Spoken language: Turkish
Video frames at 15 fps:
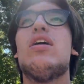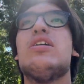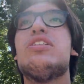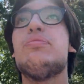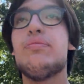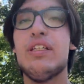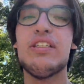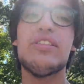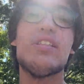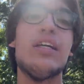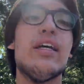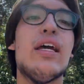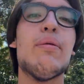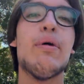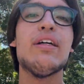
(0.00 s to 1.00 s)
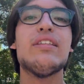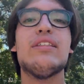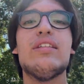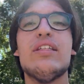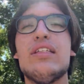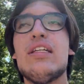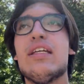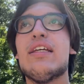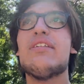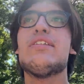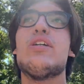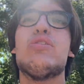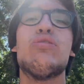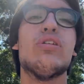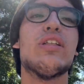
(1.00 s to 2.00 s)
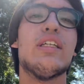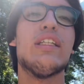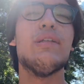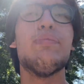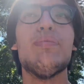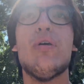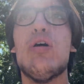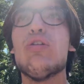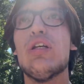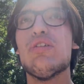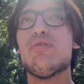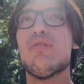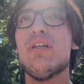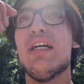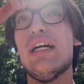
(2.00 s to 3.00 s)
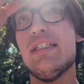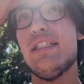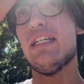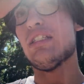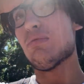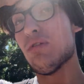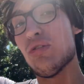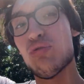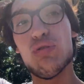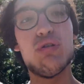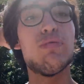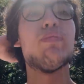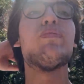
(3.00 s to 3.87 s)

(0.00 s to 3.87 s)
şimdi işte MIT'nin hediyelik eşya dükkanına gidip ondan sonra karşıya geçmeyi düşünüyorum.